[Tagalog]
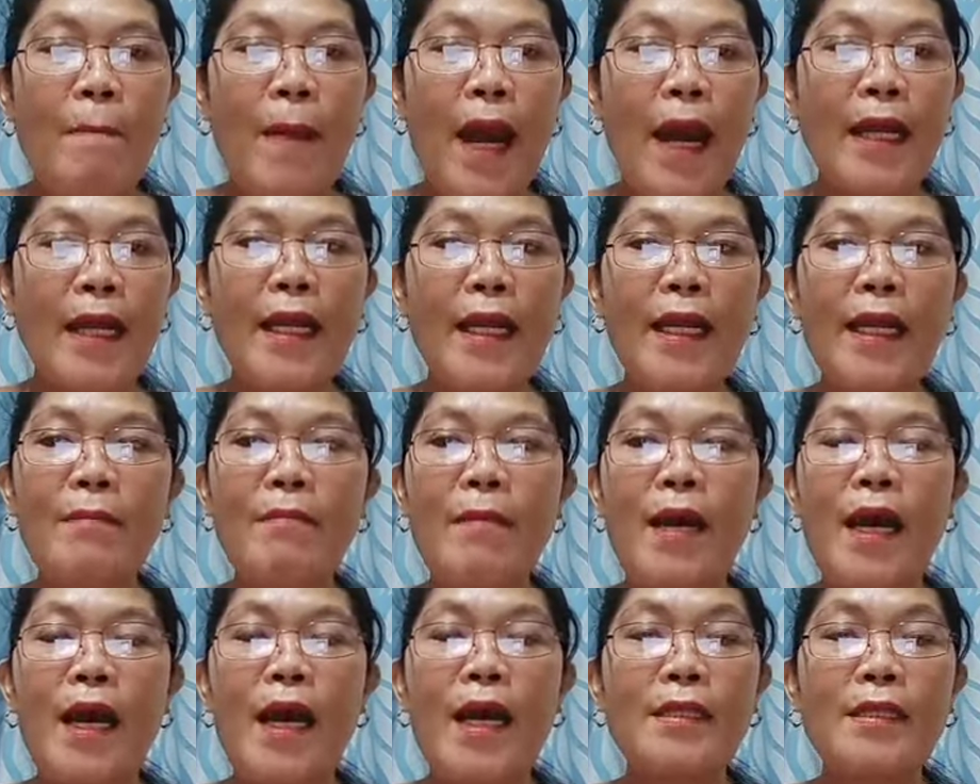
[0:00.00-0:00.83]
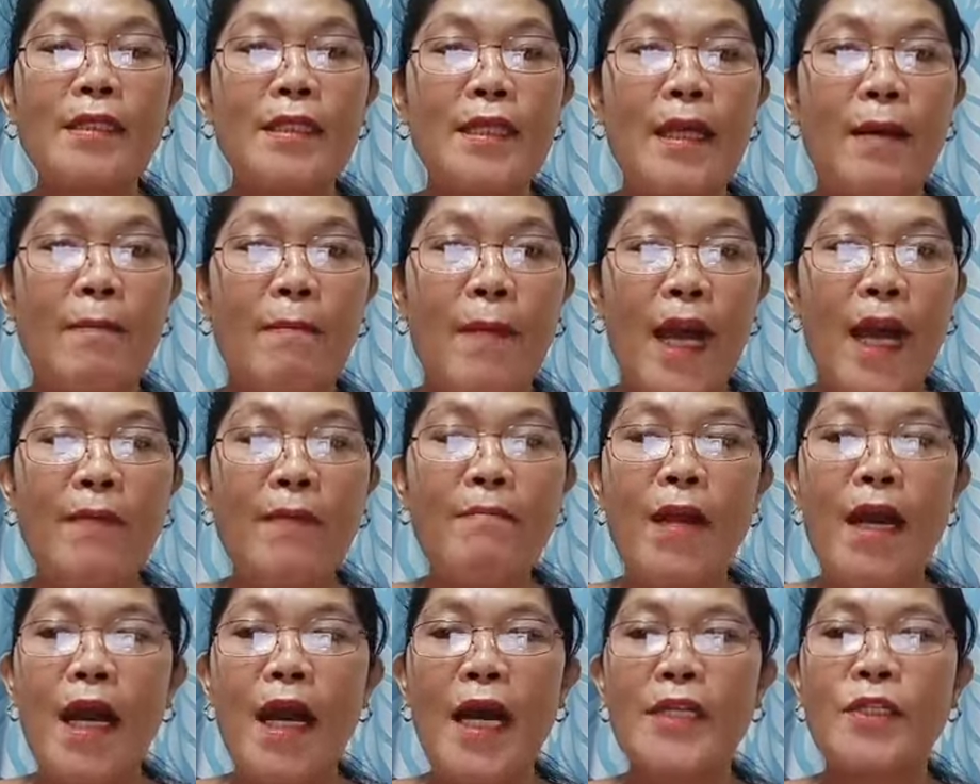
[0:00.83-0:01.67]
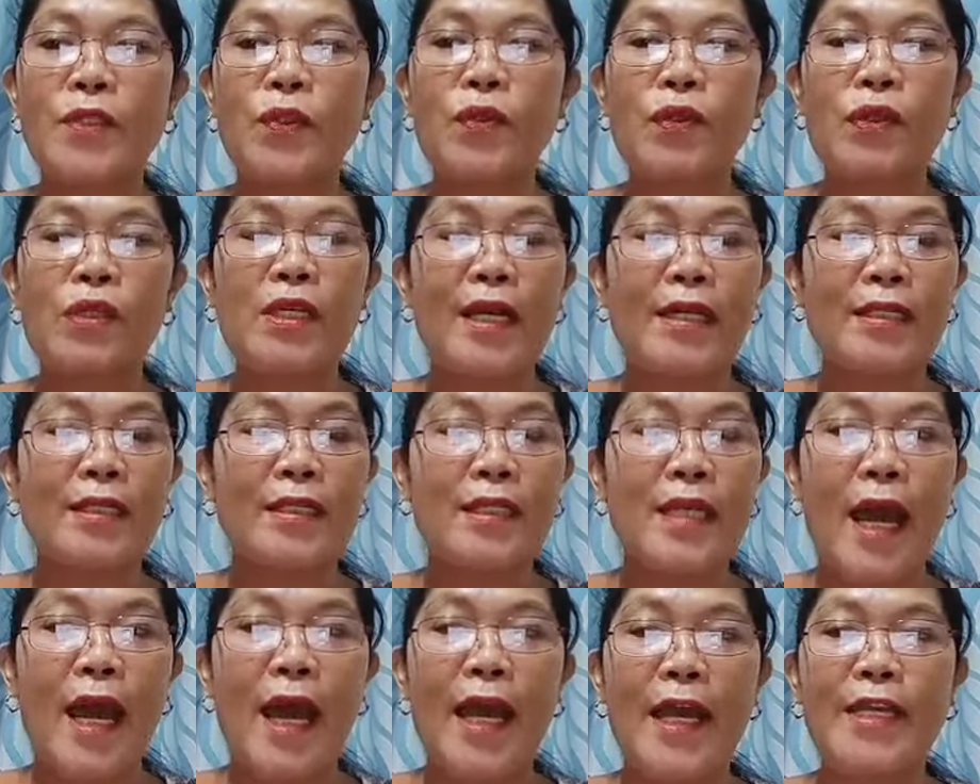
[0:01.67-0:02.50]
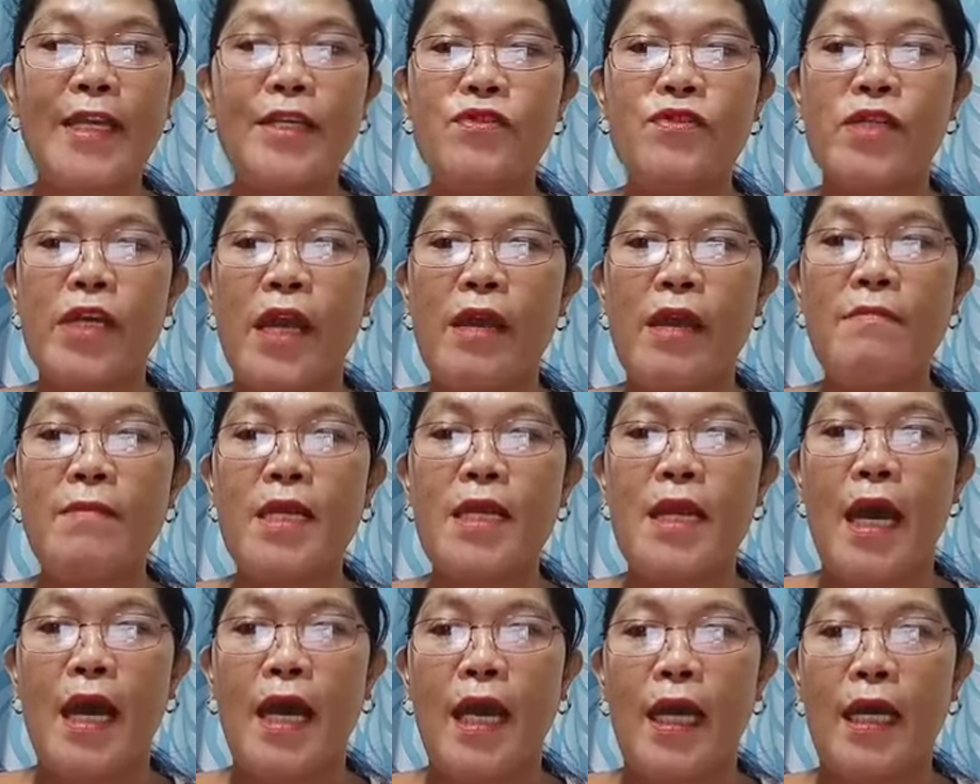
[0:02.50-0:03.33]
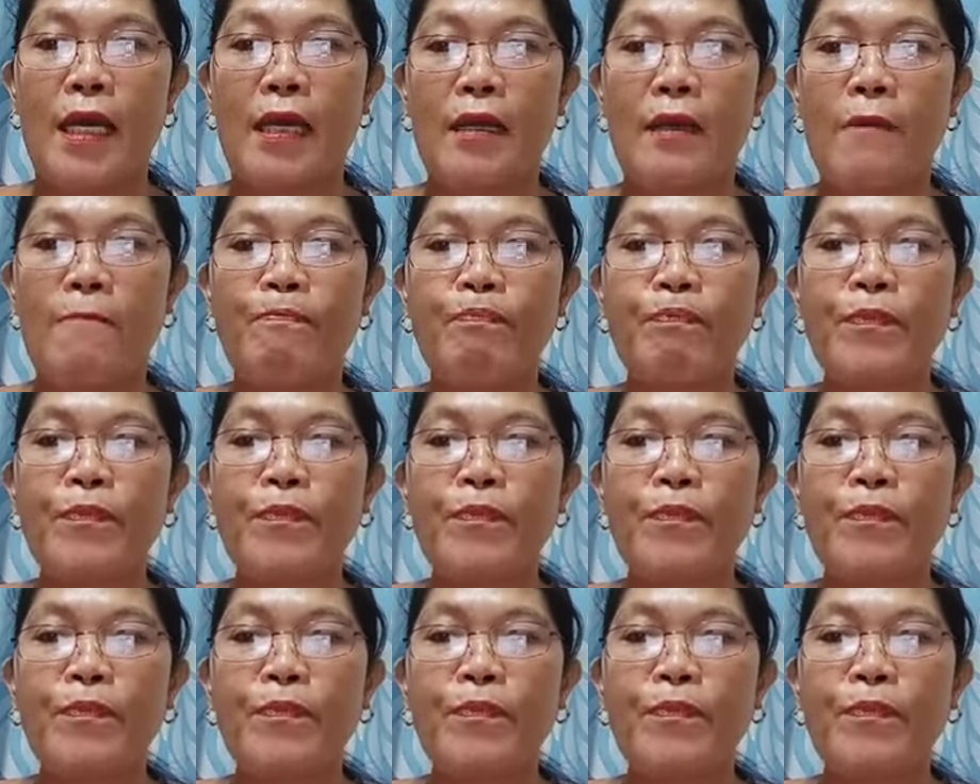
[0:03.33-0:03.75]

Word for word: Para naman sa may mga zodiac sign Gemini.